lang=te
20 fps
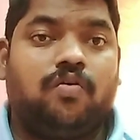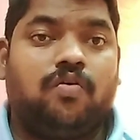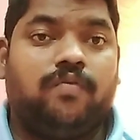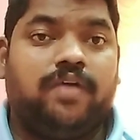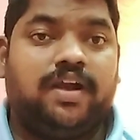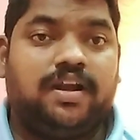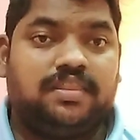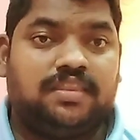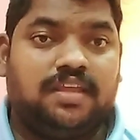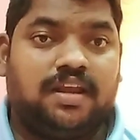
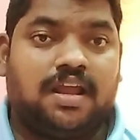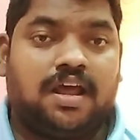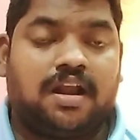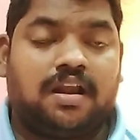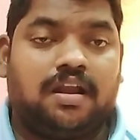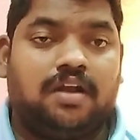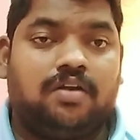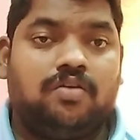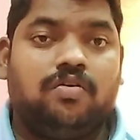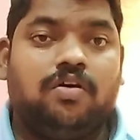కువైట్ దినార్
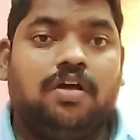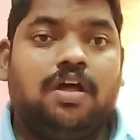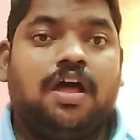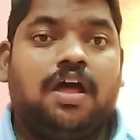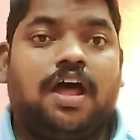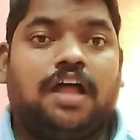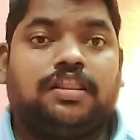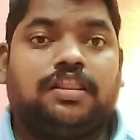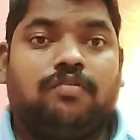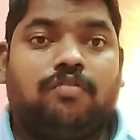రేటు
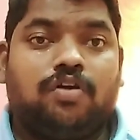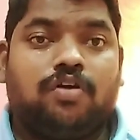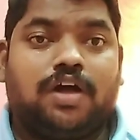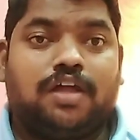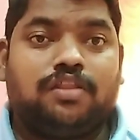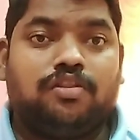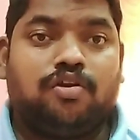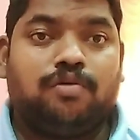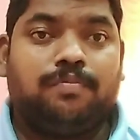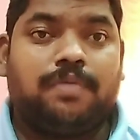అంతవరకు
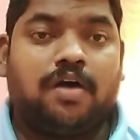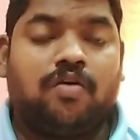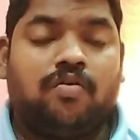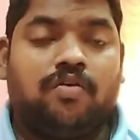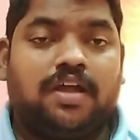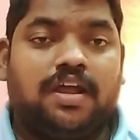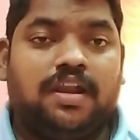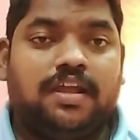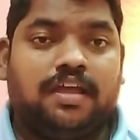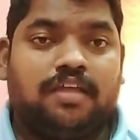అందరూ
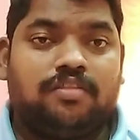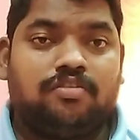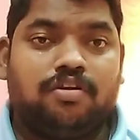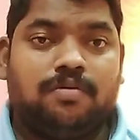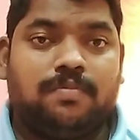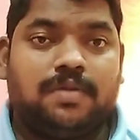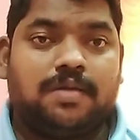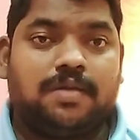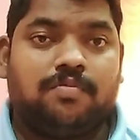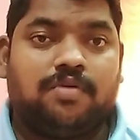బాగుండాలి అందులో
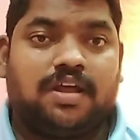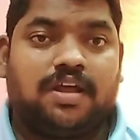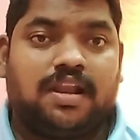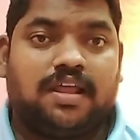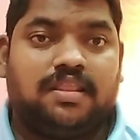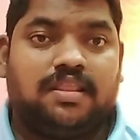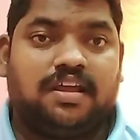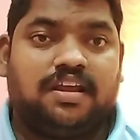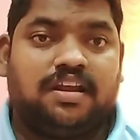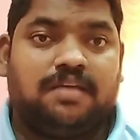మనం ఉండాలి
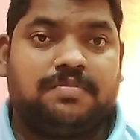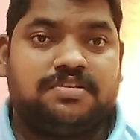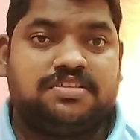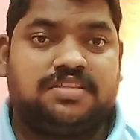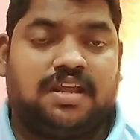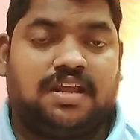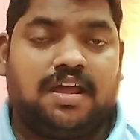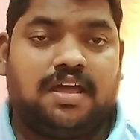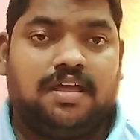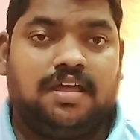అందరికీ
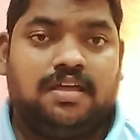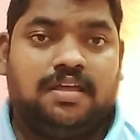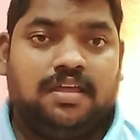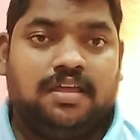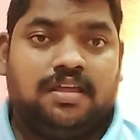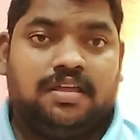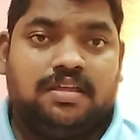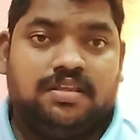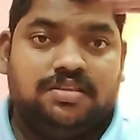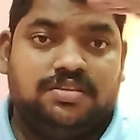నమస్తేనా
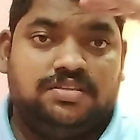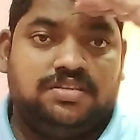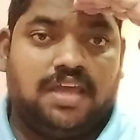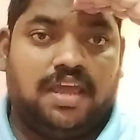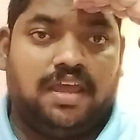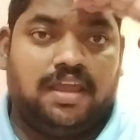జై